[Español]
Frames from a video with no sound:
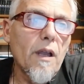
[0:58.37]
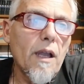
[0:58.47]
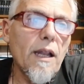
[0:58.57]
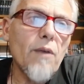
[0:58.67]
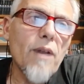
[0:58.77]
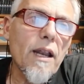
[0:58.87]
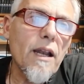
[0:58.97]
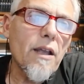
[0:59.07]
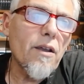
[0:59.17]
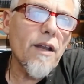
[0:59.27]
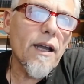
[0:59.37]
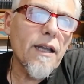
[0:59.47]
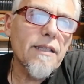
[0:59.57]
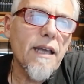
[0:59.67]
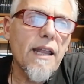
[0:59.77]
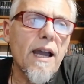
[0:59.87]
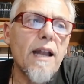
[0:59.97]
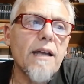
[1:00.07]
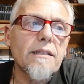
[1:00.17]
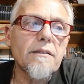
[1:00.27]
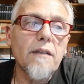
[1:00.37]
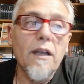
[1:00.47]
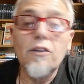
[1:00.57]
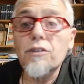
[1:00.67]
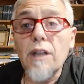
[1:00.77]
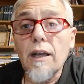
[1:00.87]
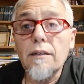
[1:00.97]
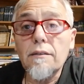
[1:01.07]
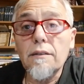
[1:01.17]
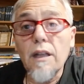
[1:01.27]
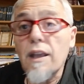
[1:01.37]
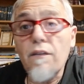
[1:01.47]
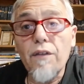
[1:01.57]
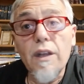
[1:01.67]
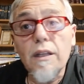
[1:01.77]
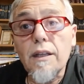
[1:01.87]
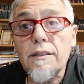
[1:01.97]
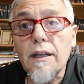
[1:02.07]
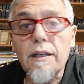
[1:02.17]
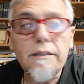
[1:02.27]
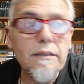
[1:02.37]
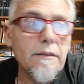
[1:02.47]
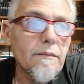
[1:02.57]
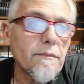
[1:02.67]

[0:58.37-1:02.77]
En algunas religiones carecía de alas, en otras tenía infinitas alas.